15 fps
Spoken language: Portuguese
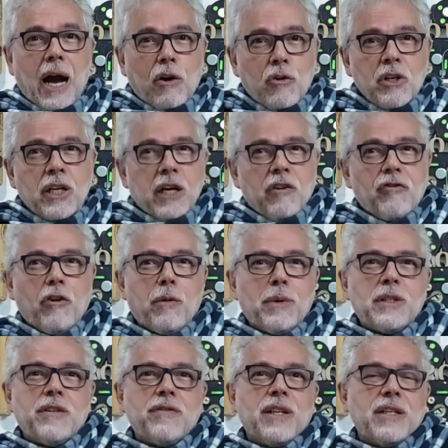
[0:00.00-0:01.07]
A única
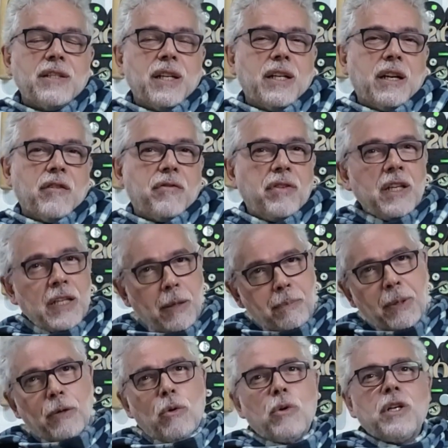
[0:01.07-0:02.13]
forma de vencer na vida é
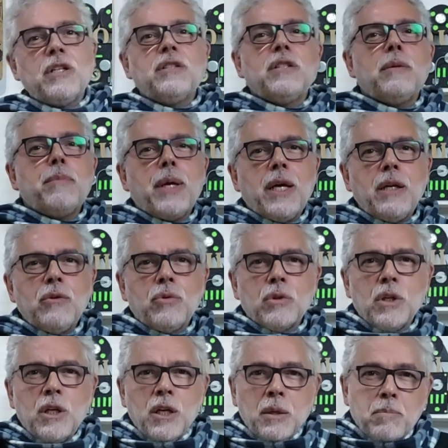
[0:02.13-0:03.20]
pelo
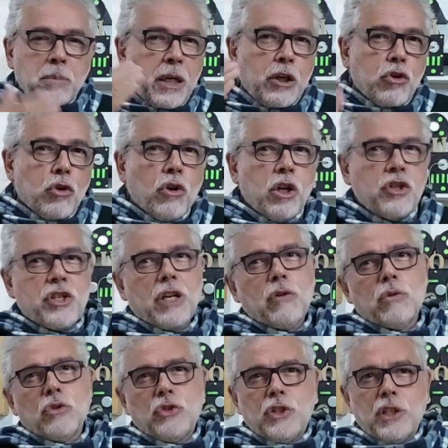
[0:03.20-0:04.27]
conhecimento. Milhões já
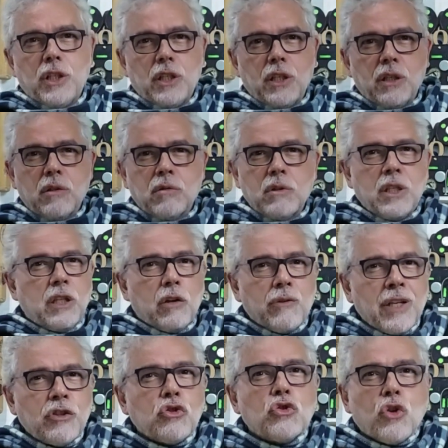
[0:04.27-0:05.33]
conseguiram. Então
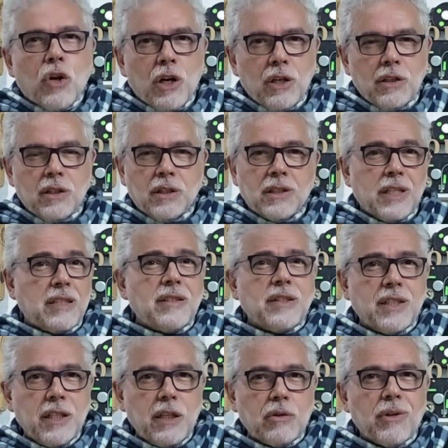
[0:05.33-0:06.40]
não é sorte,
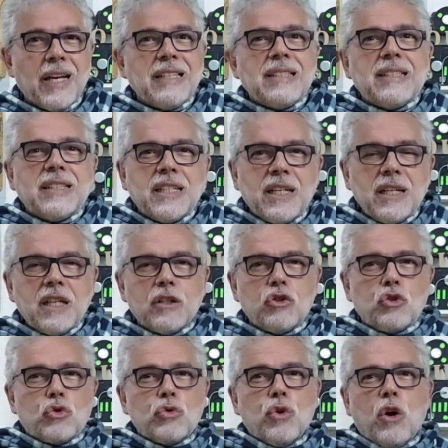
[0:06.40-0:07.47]
destino, é sangue,
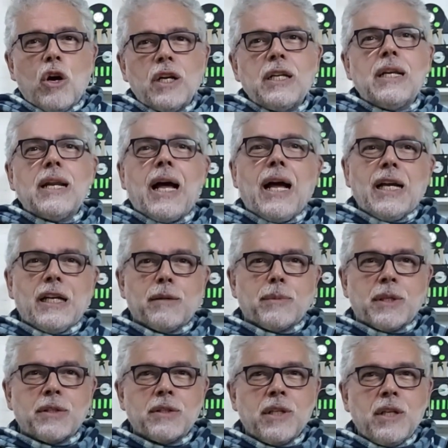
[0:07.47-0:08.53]
suor e
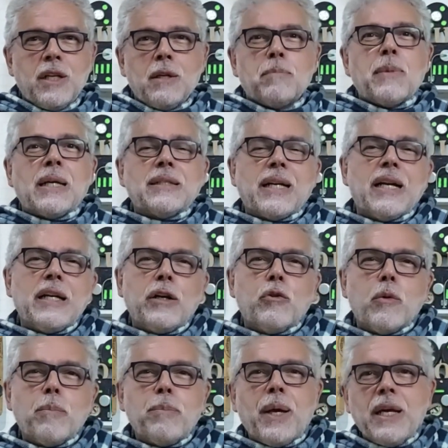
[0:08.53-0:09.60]
lágrimas. Mas a
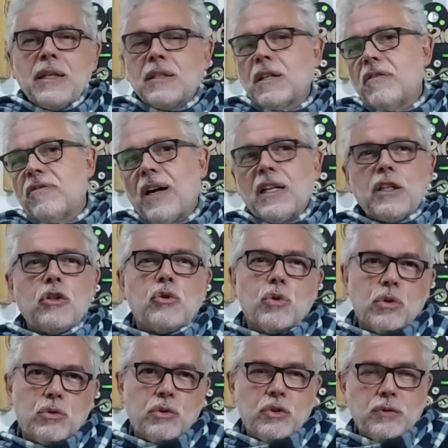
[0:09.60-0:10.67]
recompensa vale
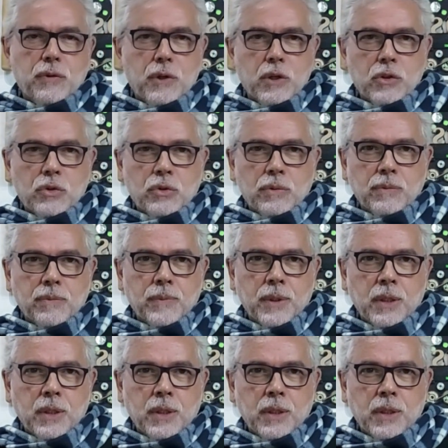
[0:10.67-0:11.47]
todo o esforço.